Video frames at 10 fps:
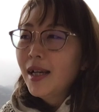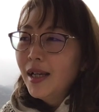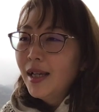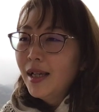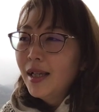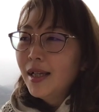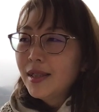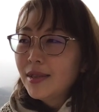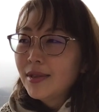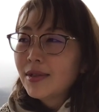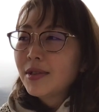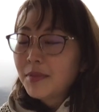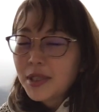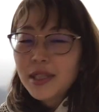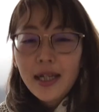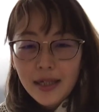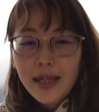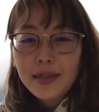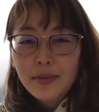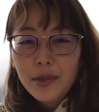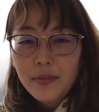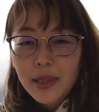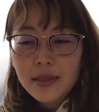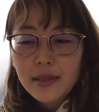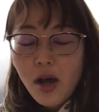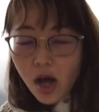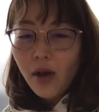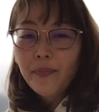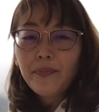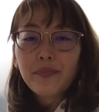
えー、することもしたいなと思いますあ